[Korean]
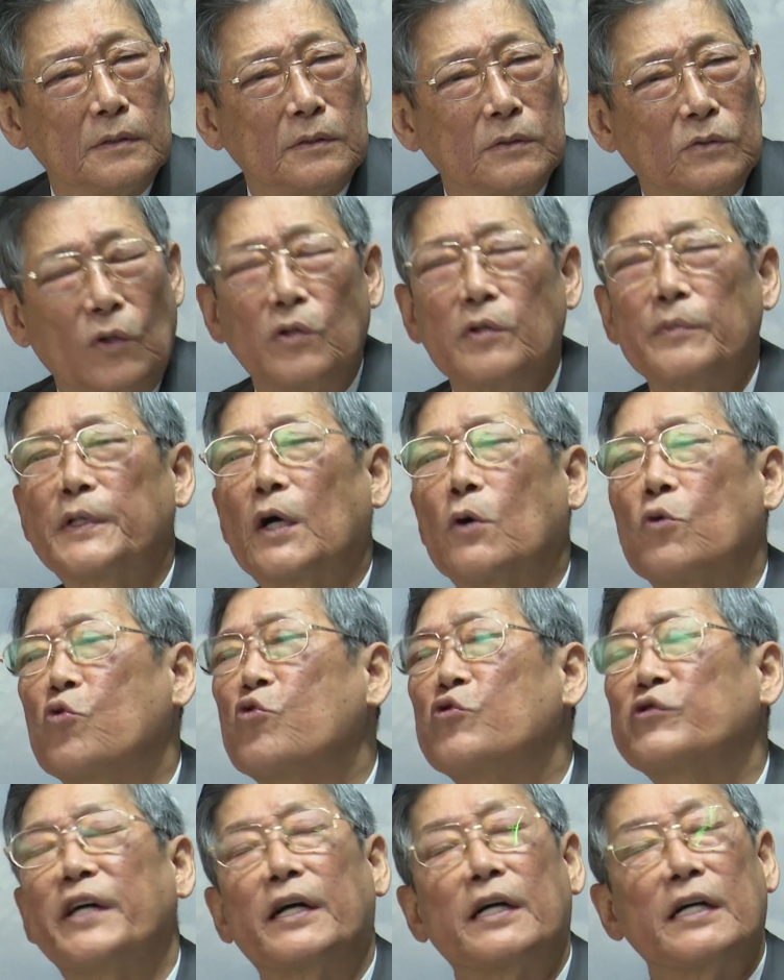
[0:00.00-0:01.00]
돈 없다고
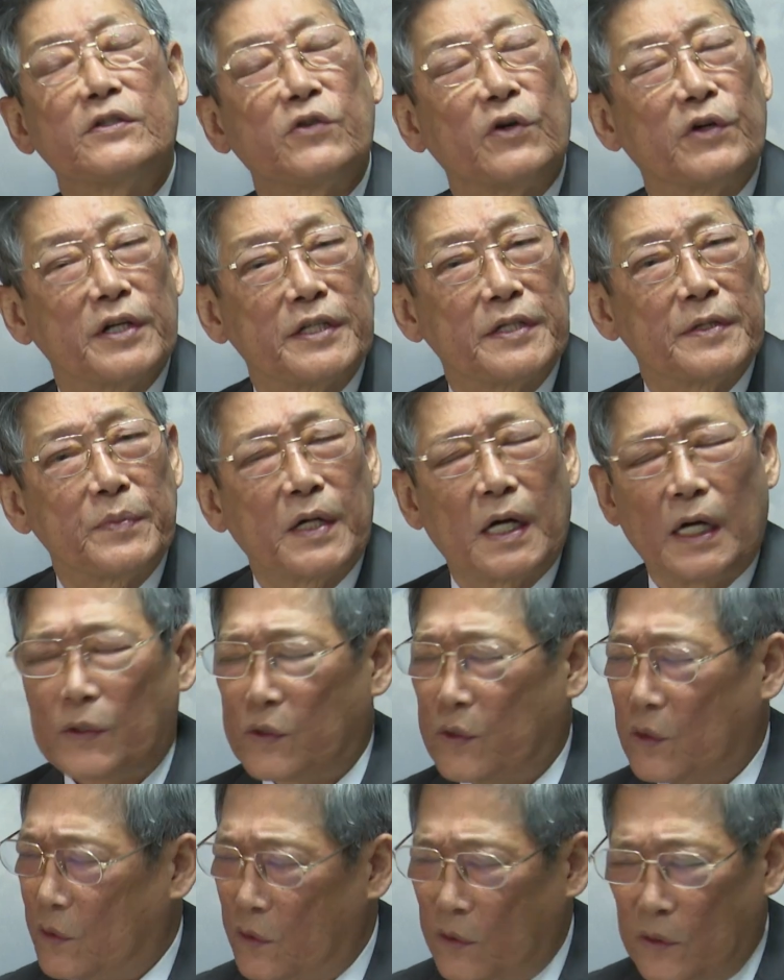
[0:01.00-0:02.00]
공색한 소리 했습니까?
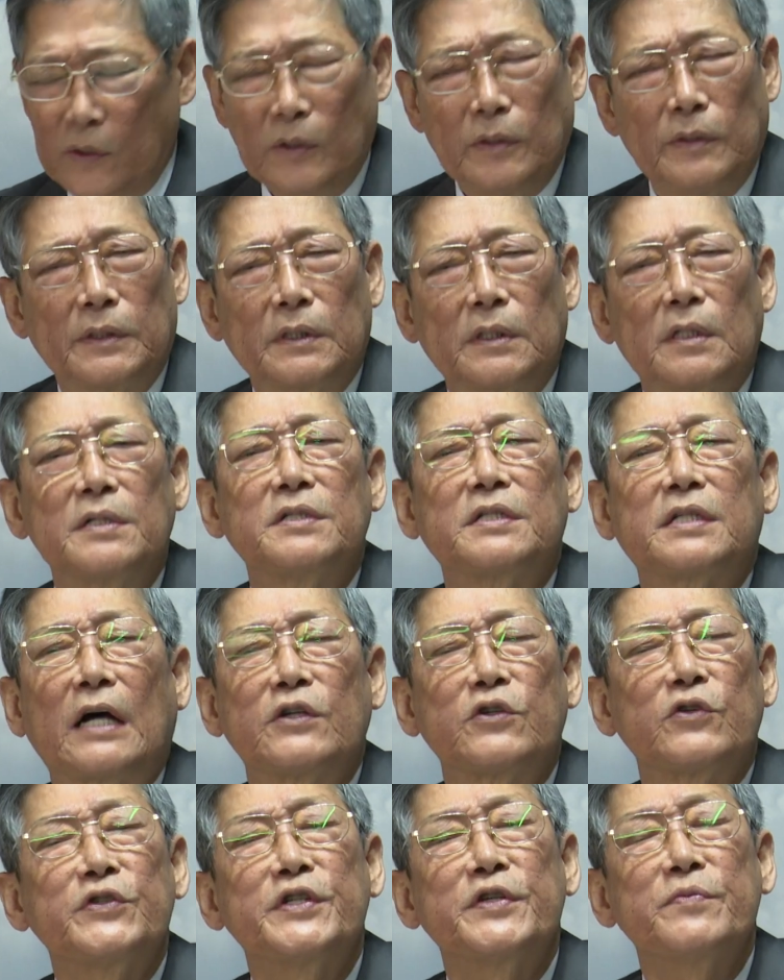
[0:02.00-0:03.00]
너. 그건
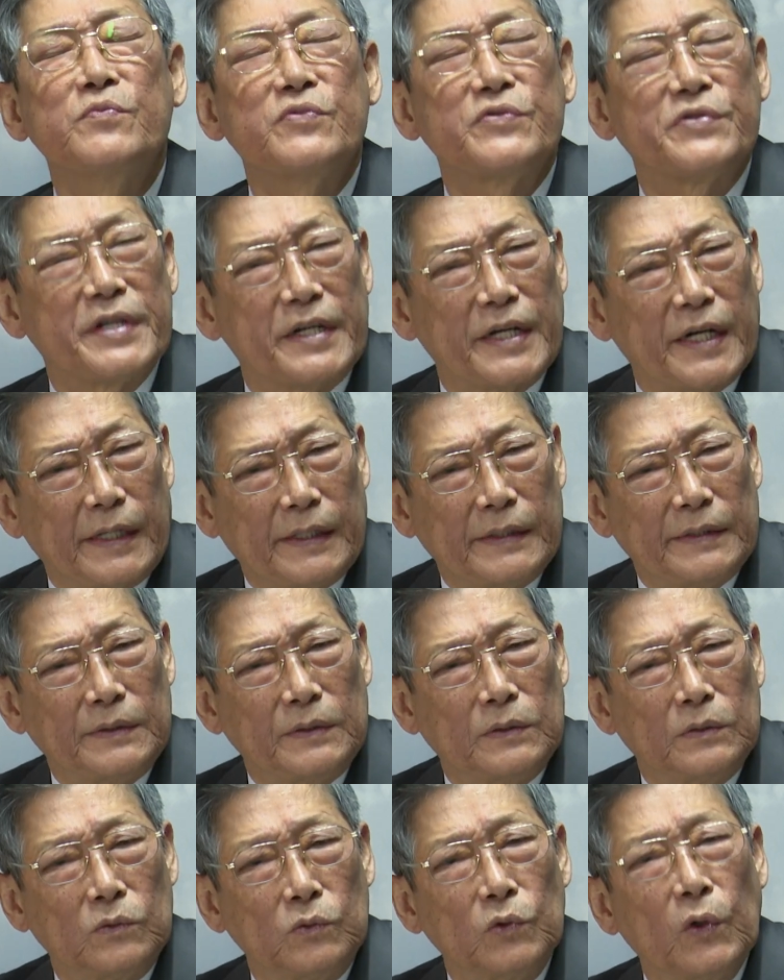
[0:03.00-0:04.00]
자존심 문제야.
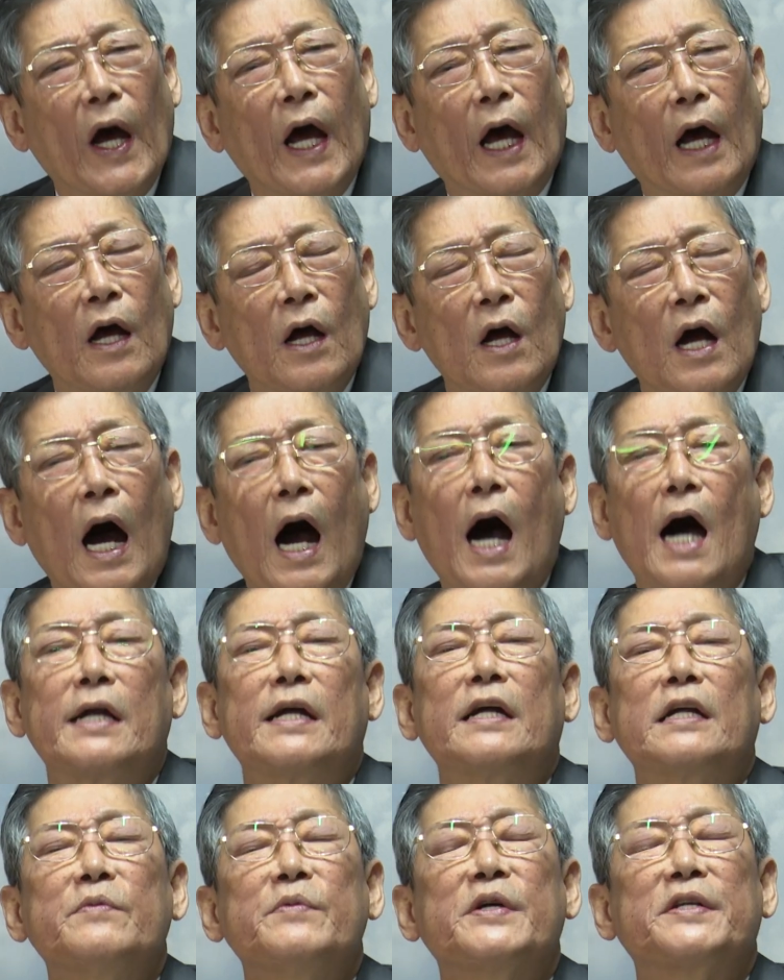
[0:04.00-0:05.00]
왜?
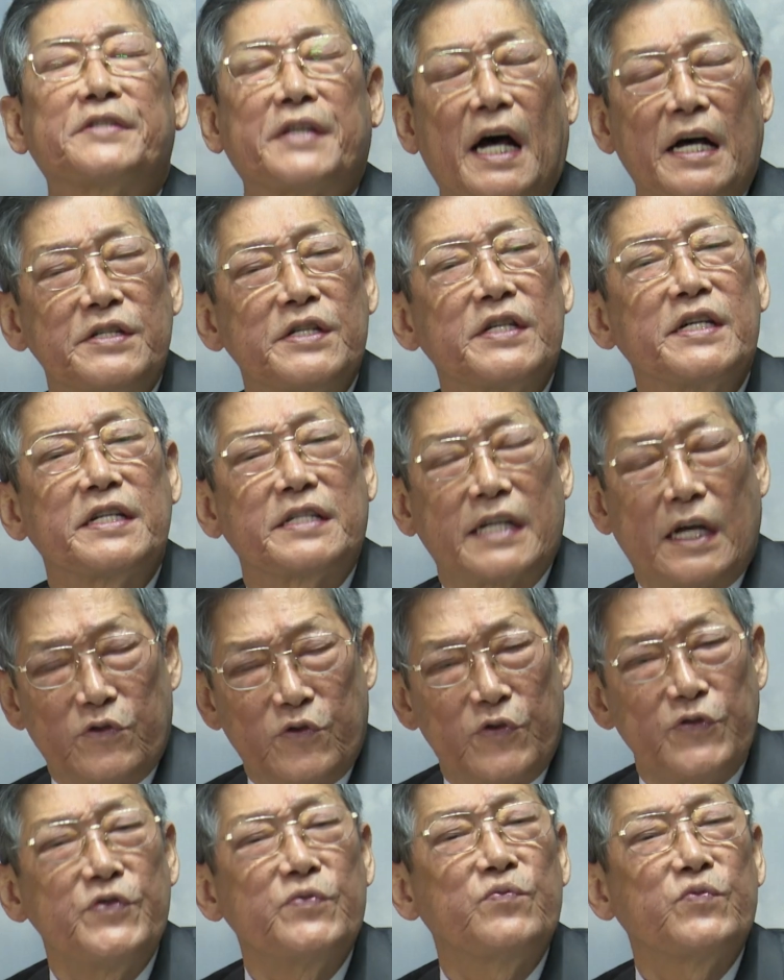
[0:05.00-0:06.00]
하나님의 자녀의
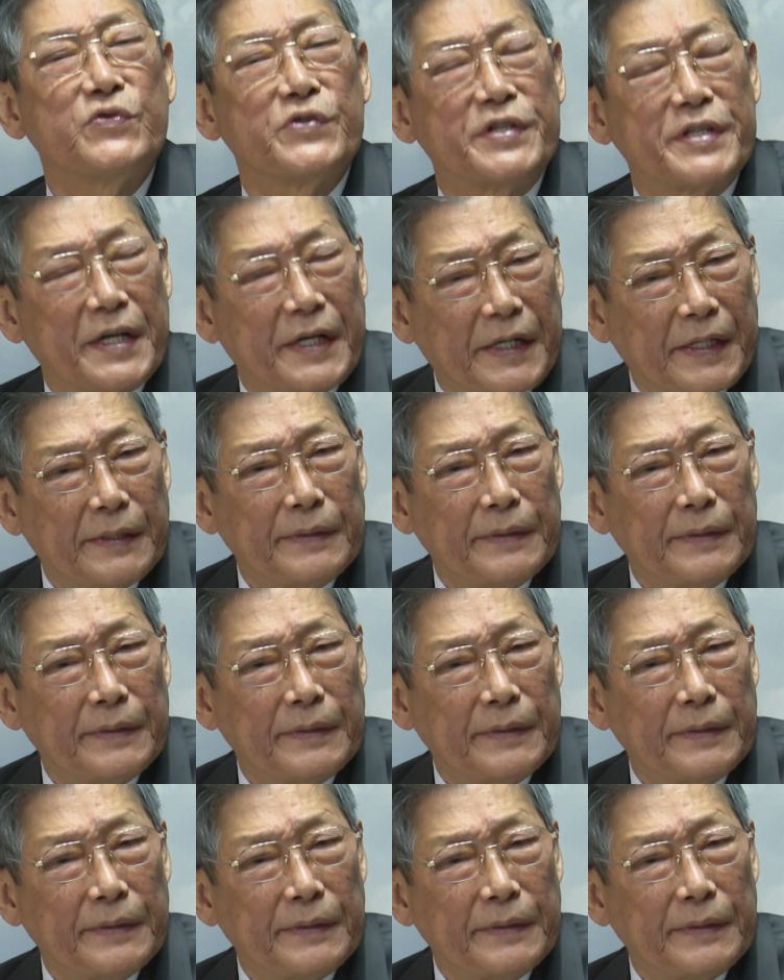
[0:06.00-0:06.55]
자존심 문제야.